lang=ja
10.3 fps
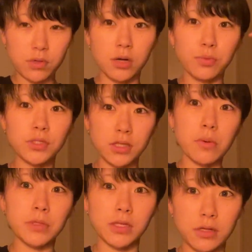かぼちゃ
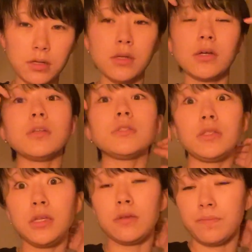頭みたいな感じ
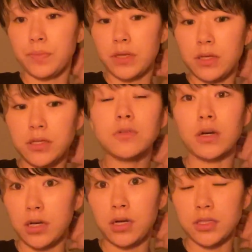になる
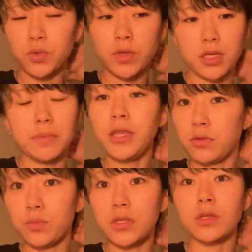から、ショートヘアダメだ
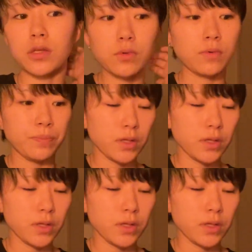と思ってたんだけど、